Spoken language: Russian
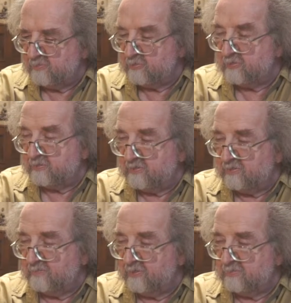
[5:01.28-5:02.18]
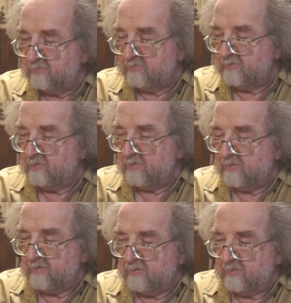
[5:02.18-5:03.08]
в 93 году.
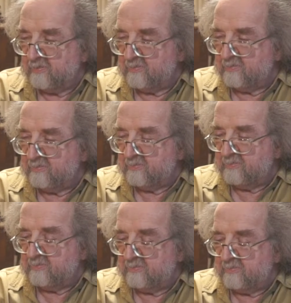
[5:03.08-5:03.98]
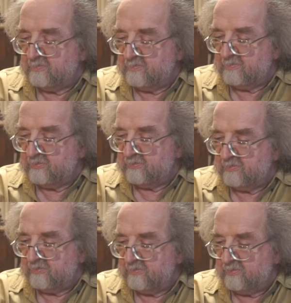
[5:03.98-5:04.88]
Вот.
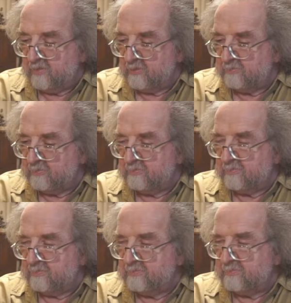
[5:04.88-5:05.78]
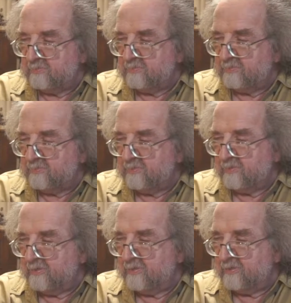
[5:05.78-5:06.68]
И так вот, э,
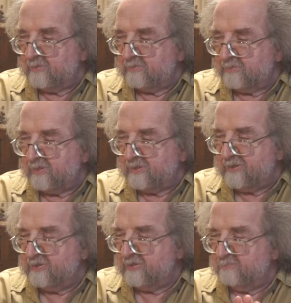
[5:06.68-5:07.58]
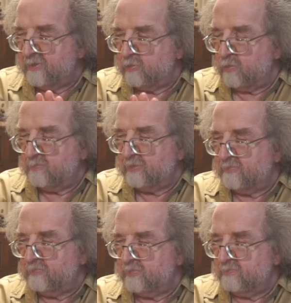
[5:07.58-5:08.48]
так единым потоком
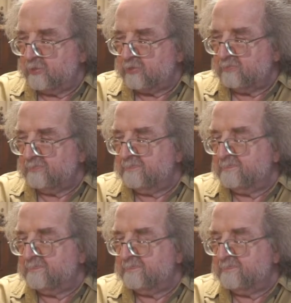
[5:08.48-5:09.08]
это все и пошло.